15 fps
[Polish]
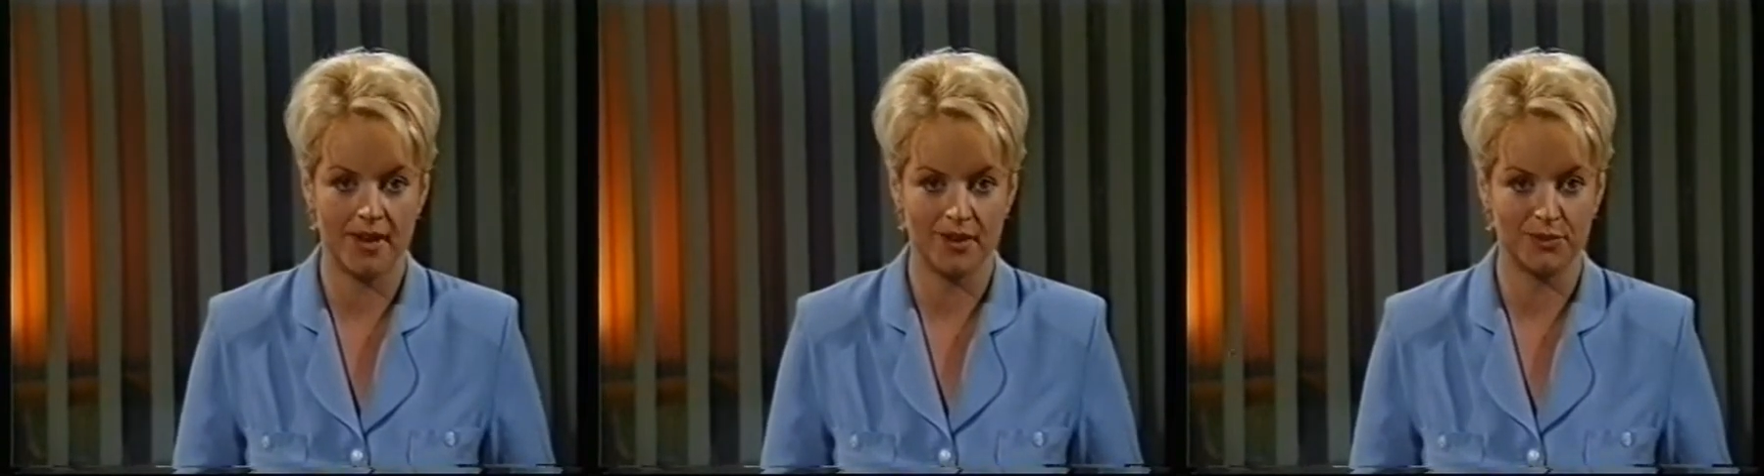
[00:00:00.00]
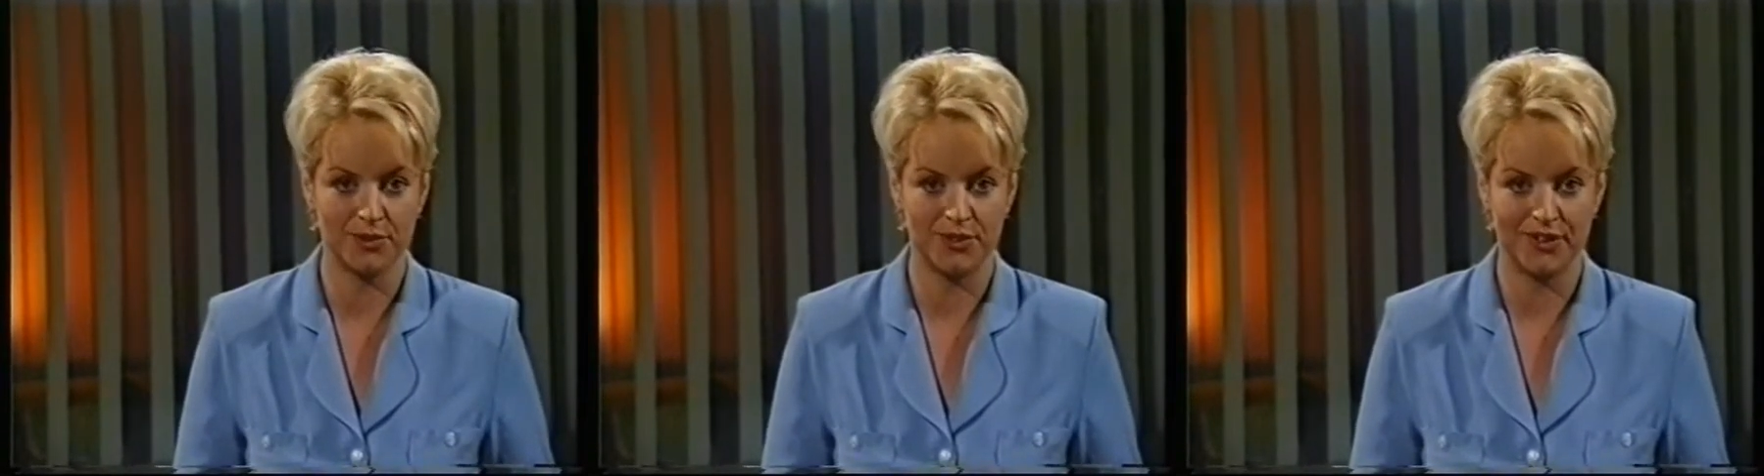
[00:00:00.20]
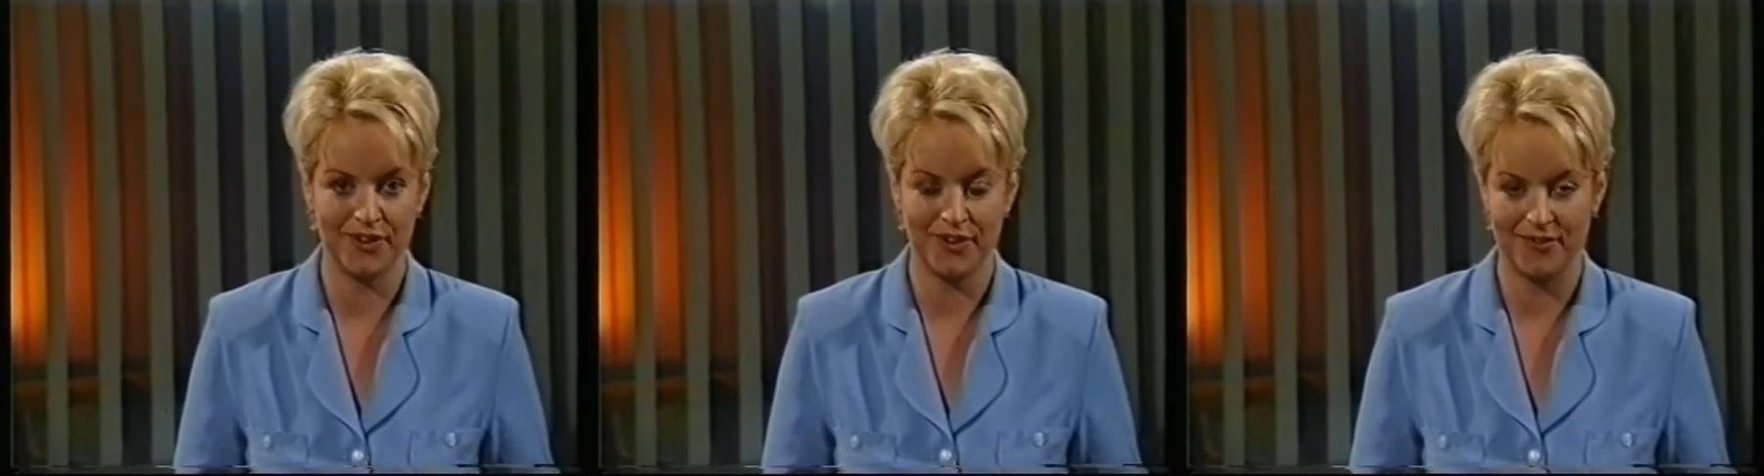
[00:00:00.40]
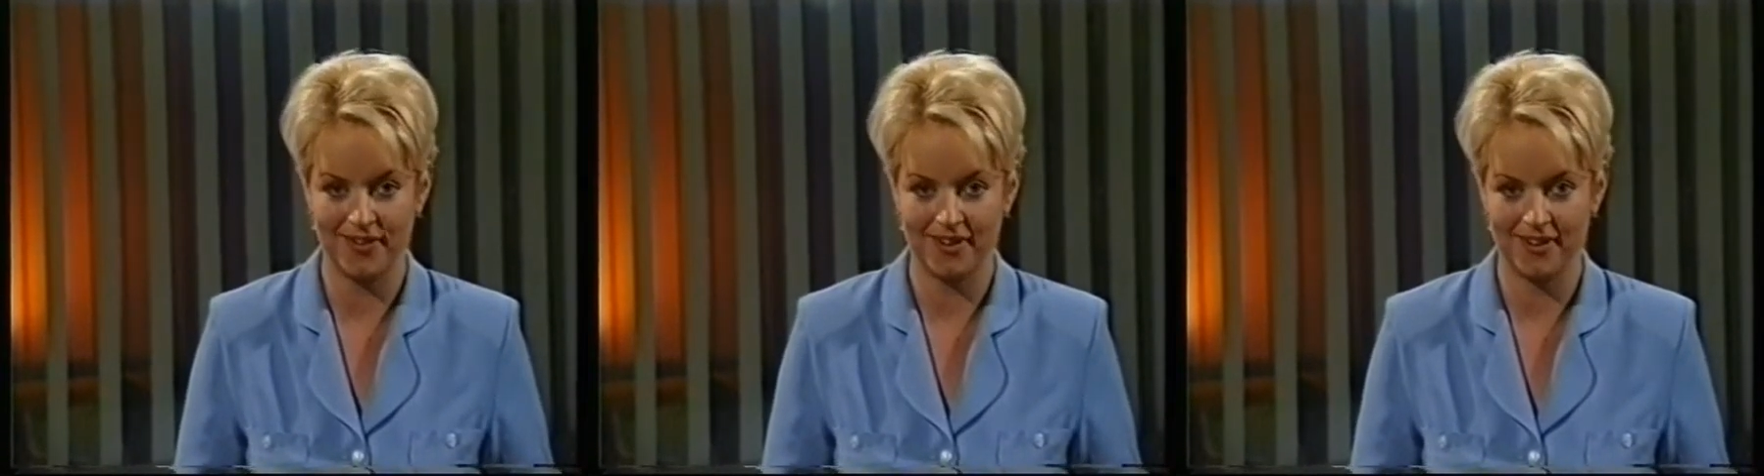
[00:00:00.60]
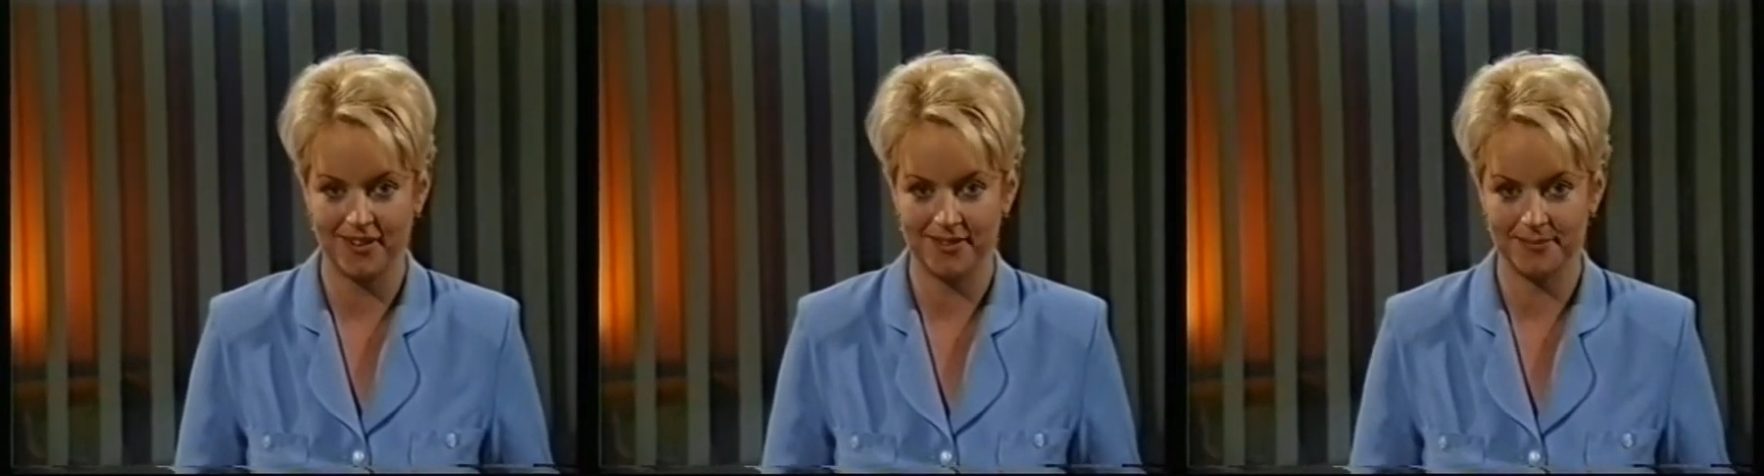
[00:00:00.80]
Parku
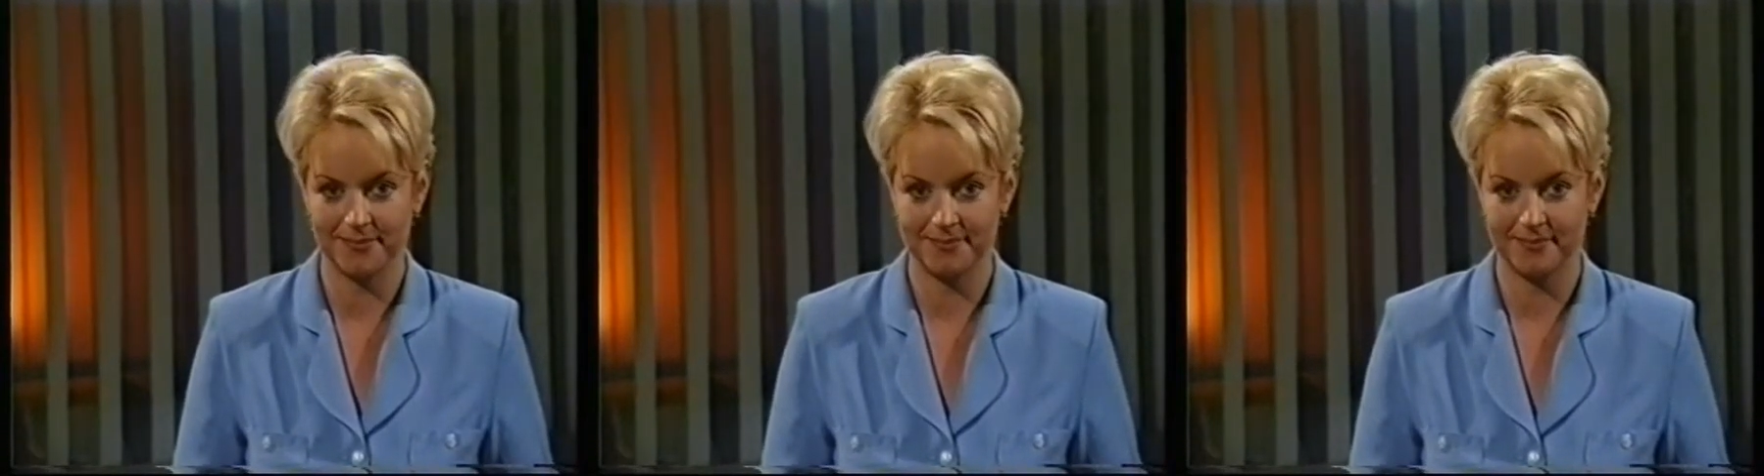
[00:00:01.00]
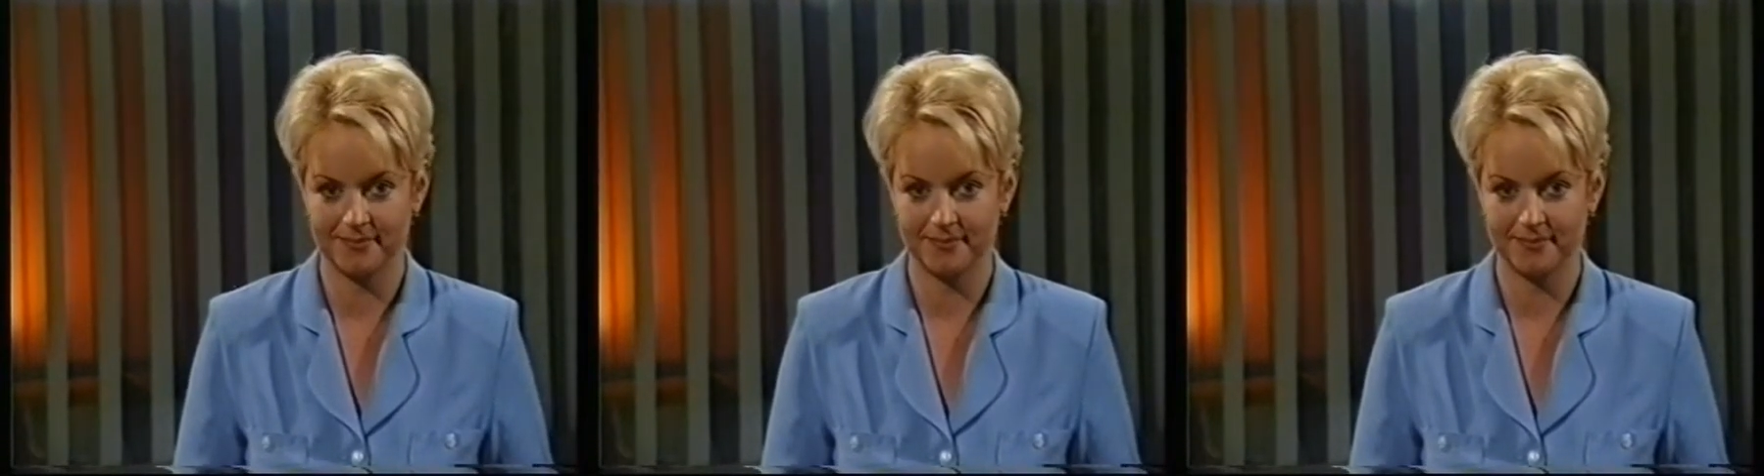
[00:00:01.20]
Zdrojowego.